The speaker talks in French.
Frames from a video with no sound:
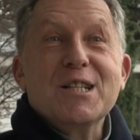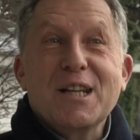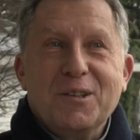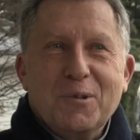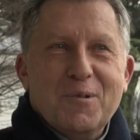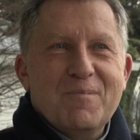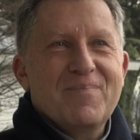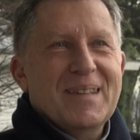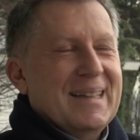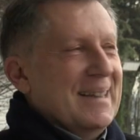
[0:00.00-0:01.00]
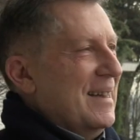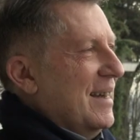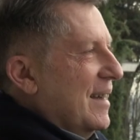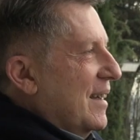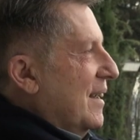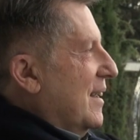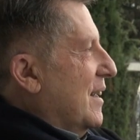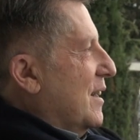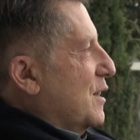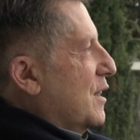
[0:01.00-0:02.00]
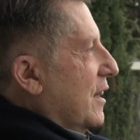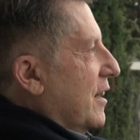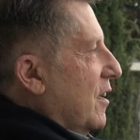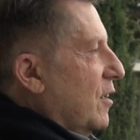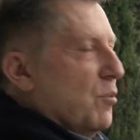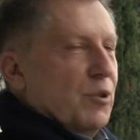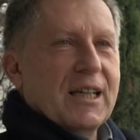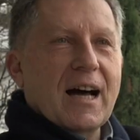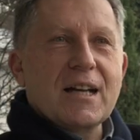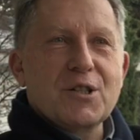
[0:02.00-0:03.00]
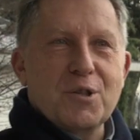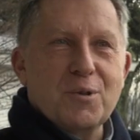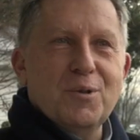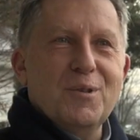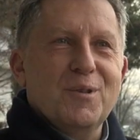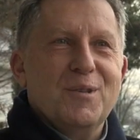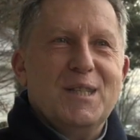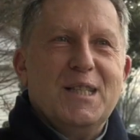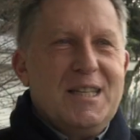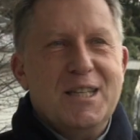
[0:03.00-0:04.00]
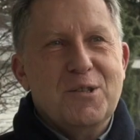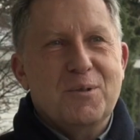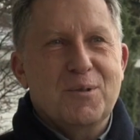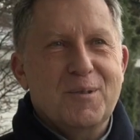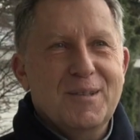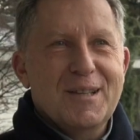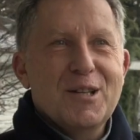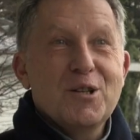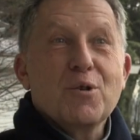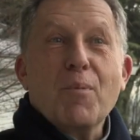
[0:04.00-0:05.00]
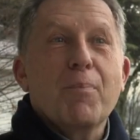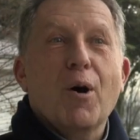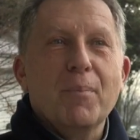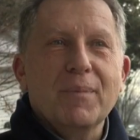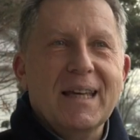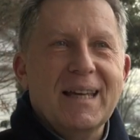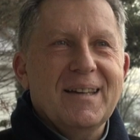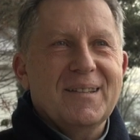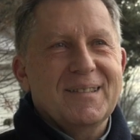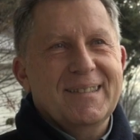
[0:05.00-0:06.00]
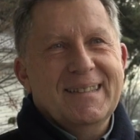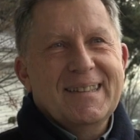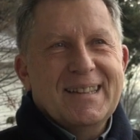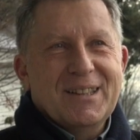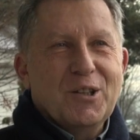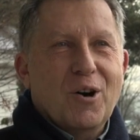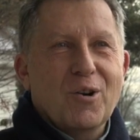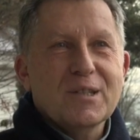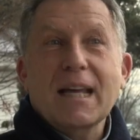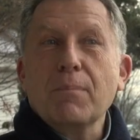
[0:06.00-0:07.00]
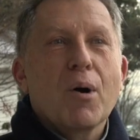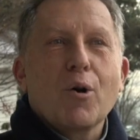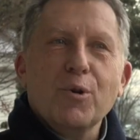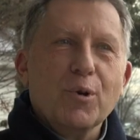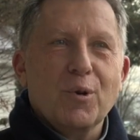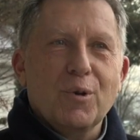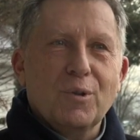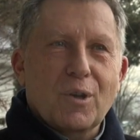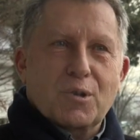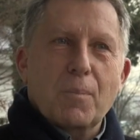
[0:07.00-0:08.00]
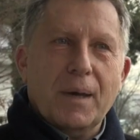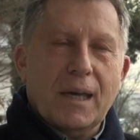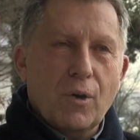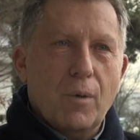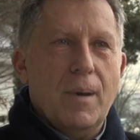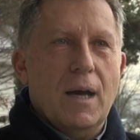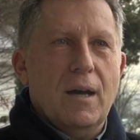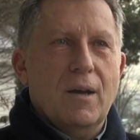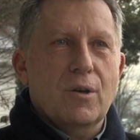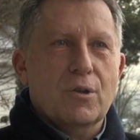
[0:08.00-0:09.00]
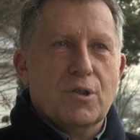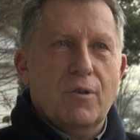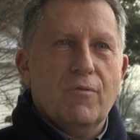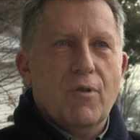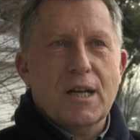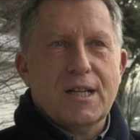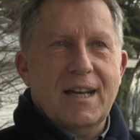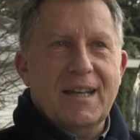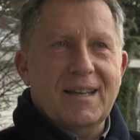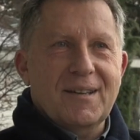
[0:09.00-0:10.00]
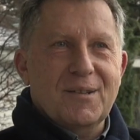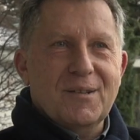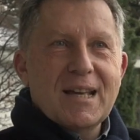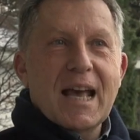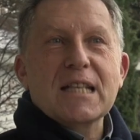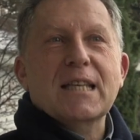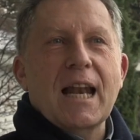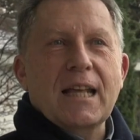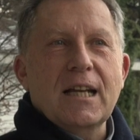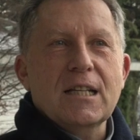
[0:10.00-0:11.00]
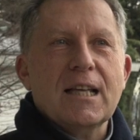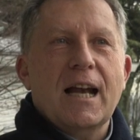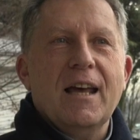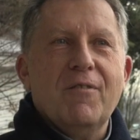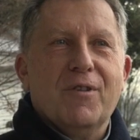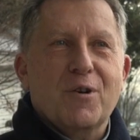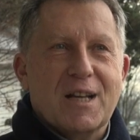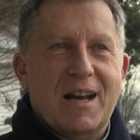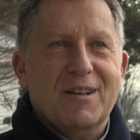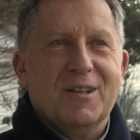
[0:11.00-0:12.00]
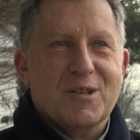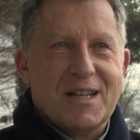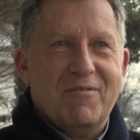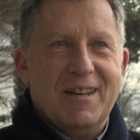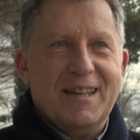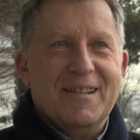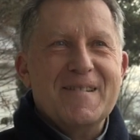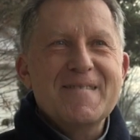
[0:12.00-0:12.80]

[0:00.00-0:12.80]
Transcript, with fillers: le jet d'eau. Et c'était mon terrain de jeu euh, ici. Je, je, me promenais euh, dans cette banlieue, dans ce périurbain vois, J'allais escalader le Salève quand j'avais